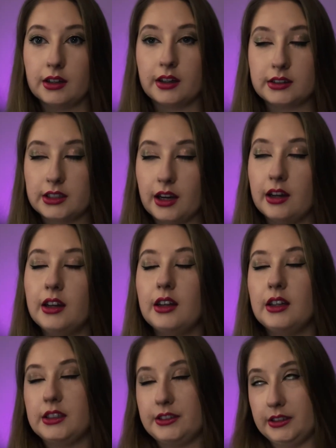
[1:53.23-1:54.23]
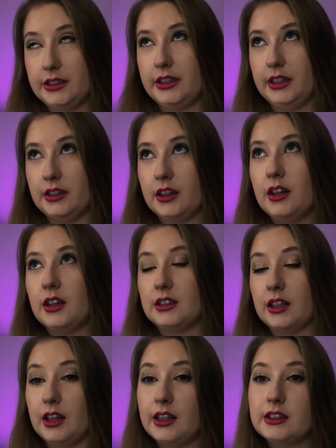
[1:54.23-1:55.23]
Хотя секрет –
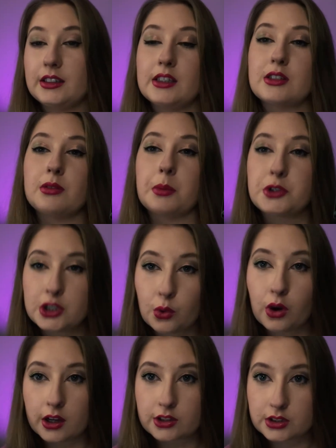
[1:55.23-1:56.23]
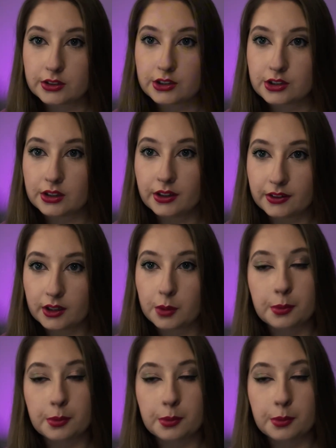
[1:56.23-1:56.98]
Талант есть вообще у каждого человека,